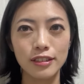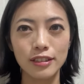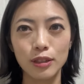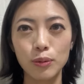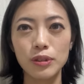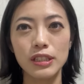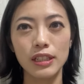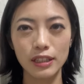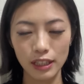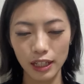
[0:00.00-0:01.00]
に置い
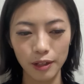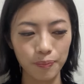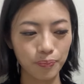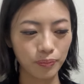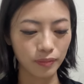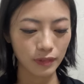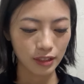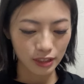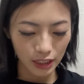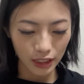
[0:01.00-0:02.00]
ちゃって、
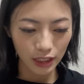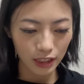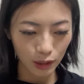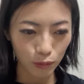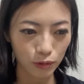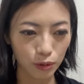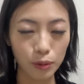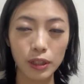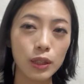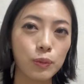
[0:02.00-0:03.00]
下がねもう
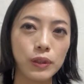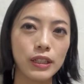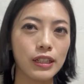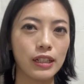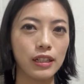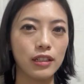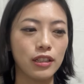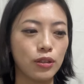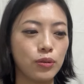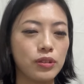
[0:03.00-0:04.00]
汚れてもいいから
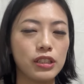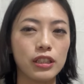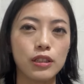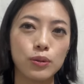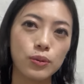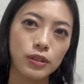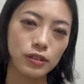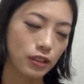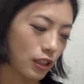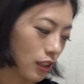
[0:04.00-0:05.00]
置いちゃってそこに
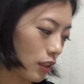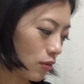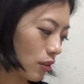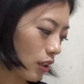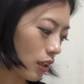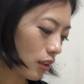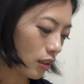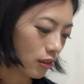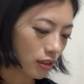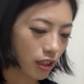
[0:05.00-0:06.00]
つけたりとか、
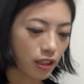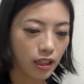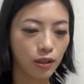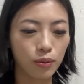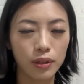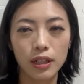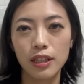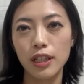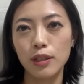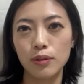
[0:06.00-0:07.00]
なんならこれが
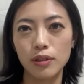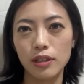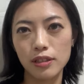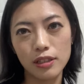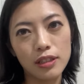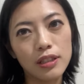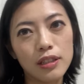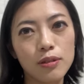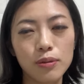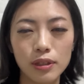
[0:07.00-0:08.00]
ない時はザザっ
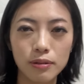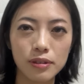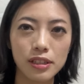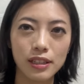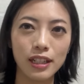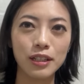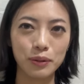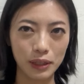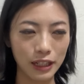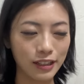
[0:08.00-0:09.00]
てそこで拭いちゃったり
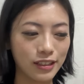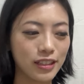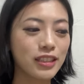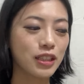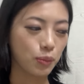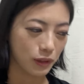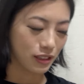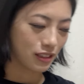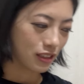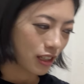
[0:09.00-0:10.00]
とかしてま
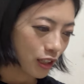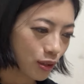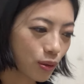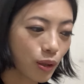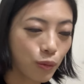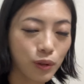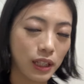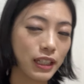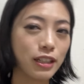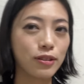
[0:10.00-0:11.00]
す。それも
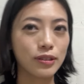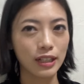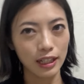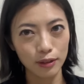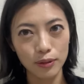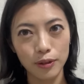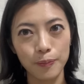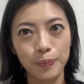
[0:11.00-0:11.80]
できるぐらいの